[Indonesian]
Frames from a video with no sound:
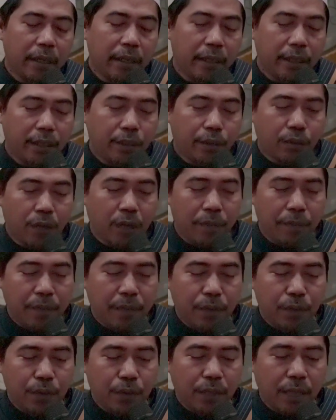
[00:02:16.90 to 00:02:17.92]
itu
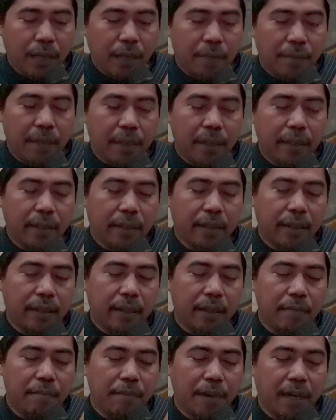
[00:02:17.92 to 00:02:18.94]
lebih utama
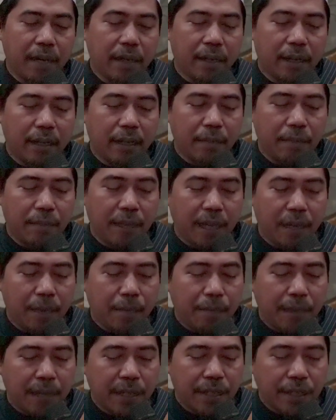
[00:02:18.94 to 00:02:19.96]
ketimbang dari
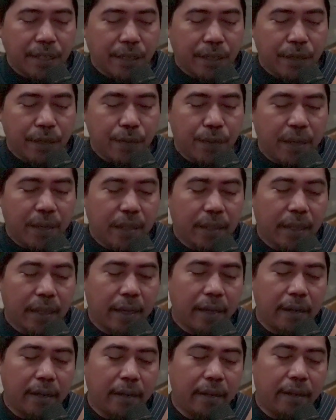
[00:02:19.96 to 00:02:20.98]
melepas kedua
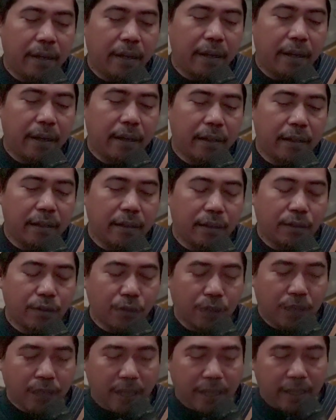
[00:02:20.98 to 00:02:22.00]
tangan dengan
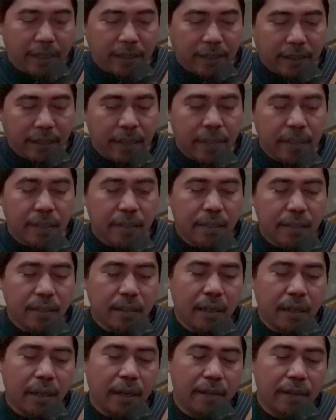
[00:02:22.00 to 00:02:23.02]
totalitas
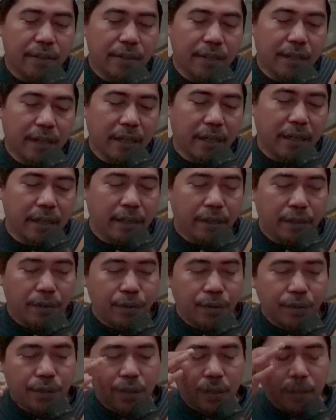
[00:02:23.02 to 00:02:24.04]
dengan
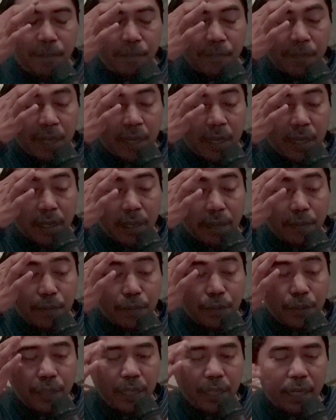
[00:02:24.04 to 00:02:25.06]
sekaligus
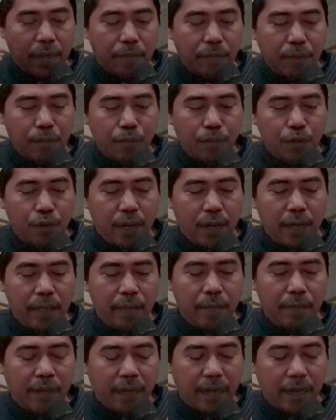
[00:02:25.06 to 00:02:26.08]
kemudian memulai
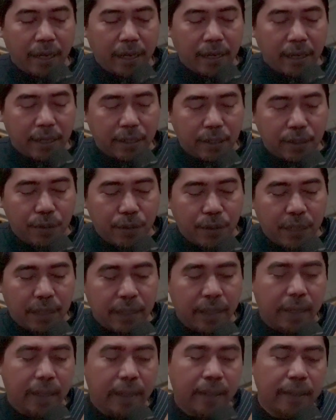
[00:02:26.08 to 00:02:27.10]
mengangkat dua
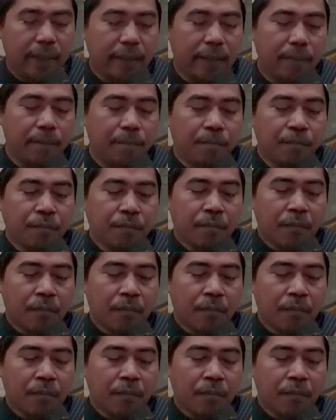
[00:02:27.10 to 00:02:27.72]
tangan